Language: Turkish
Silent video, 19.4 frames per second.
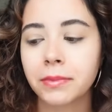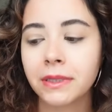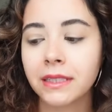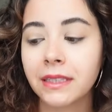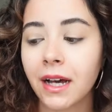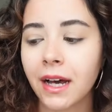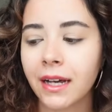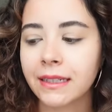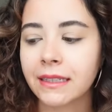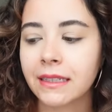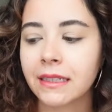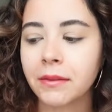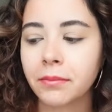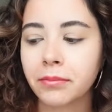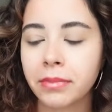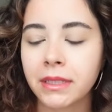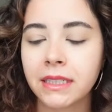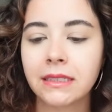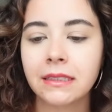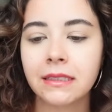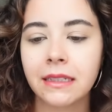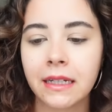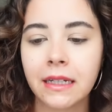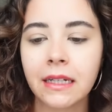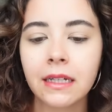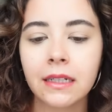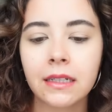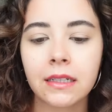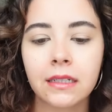bir dahakine bir
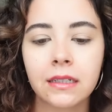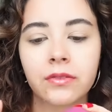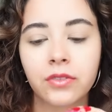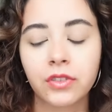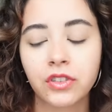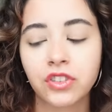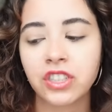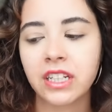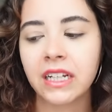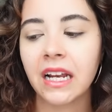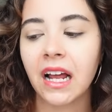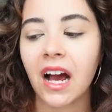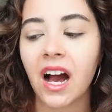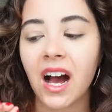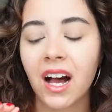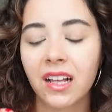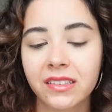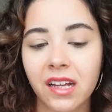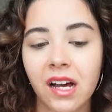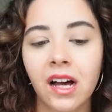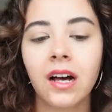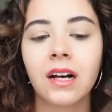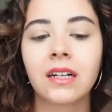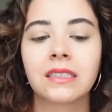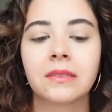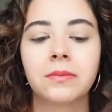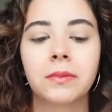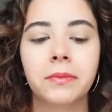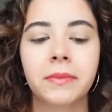de fırçayla daha
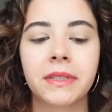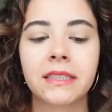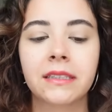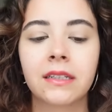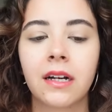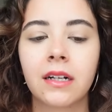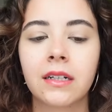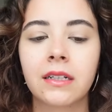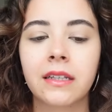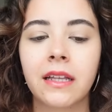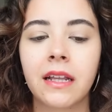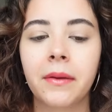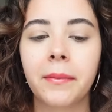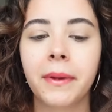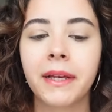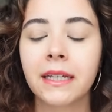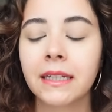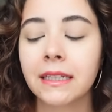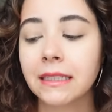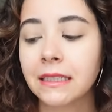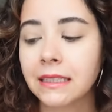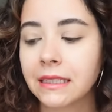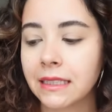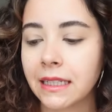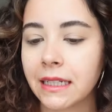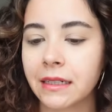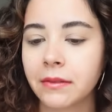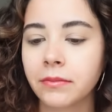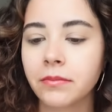az bir miktarda denemek
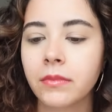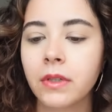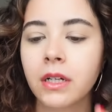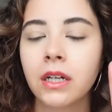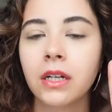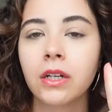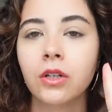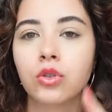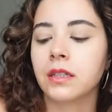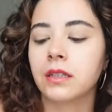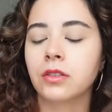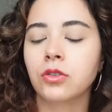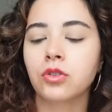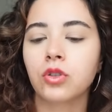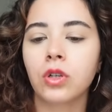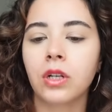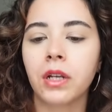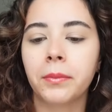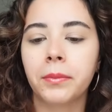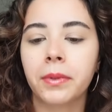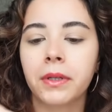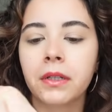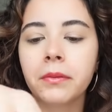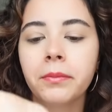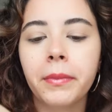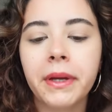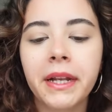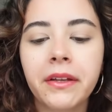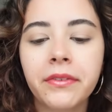isterim. Ya da şöyle
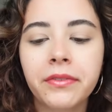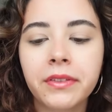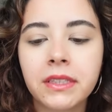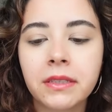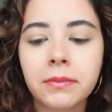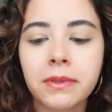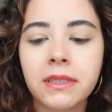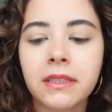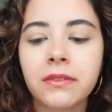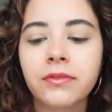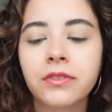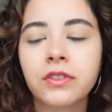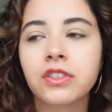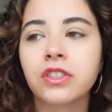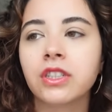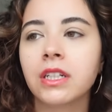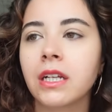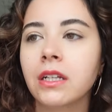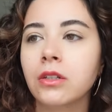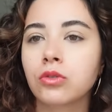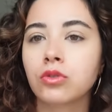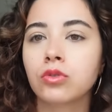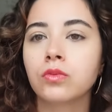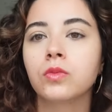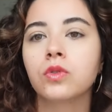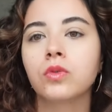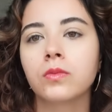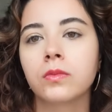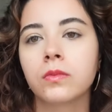yapalım. Benefit'i bir de fırçayla
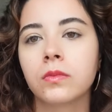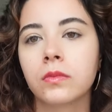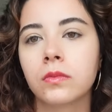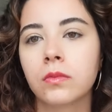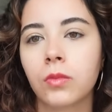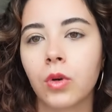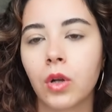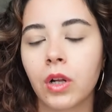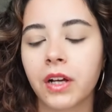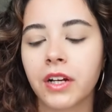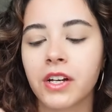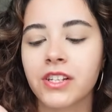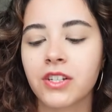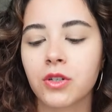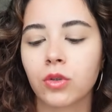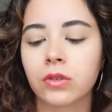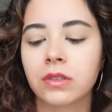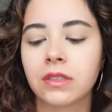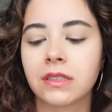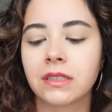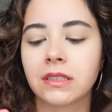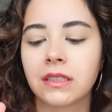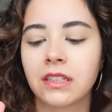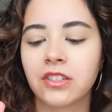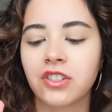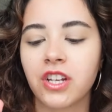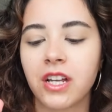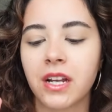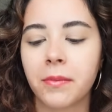yüzümün Böyle kaş
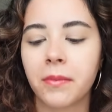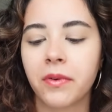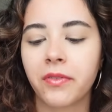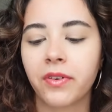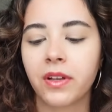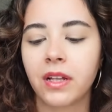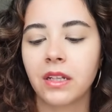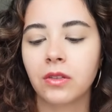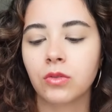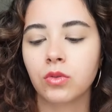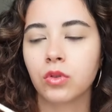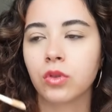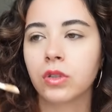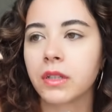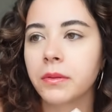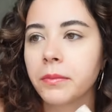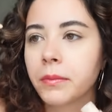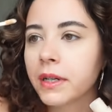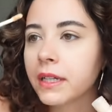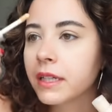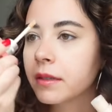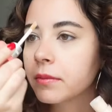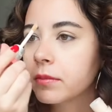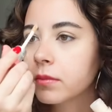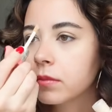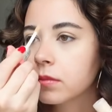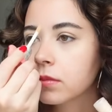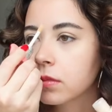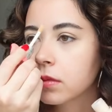ortasına, çeneme falan uygulayayım.
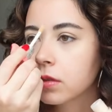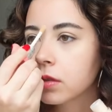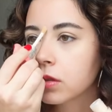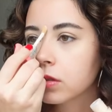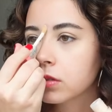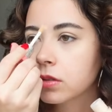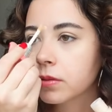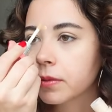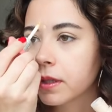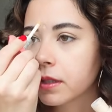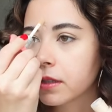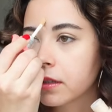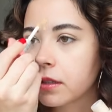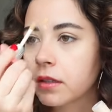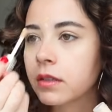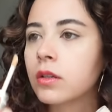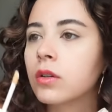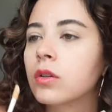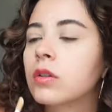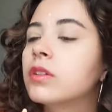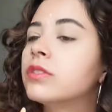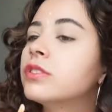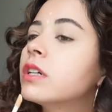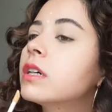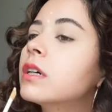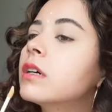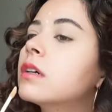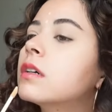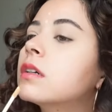Bakayım o zaman ne
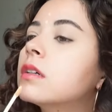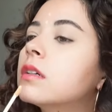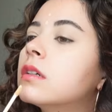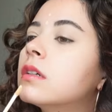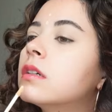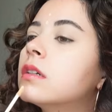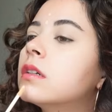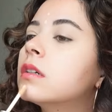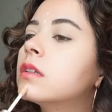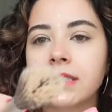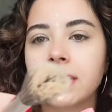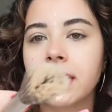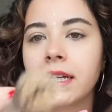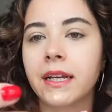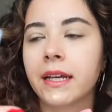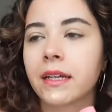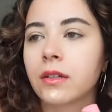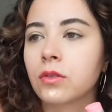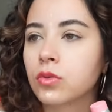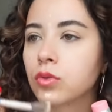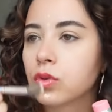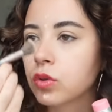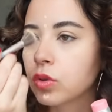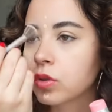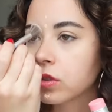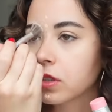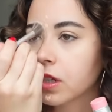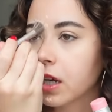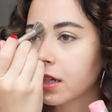olacak? Seyrek
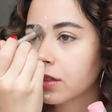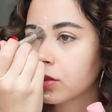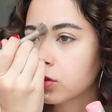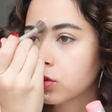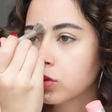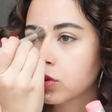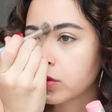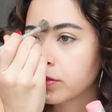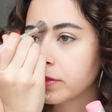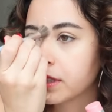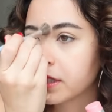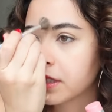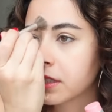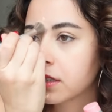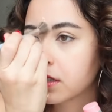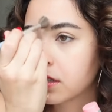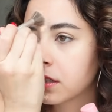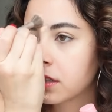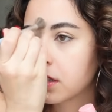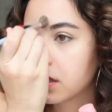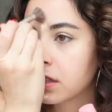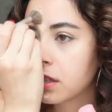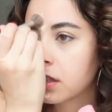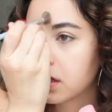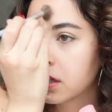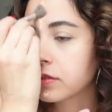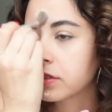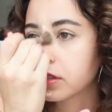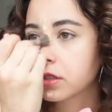uçlu, rahat uçlu bir
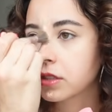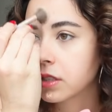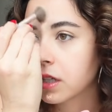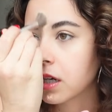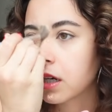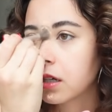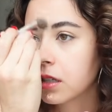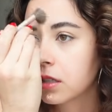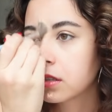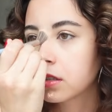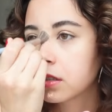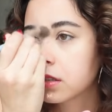fırça.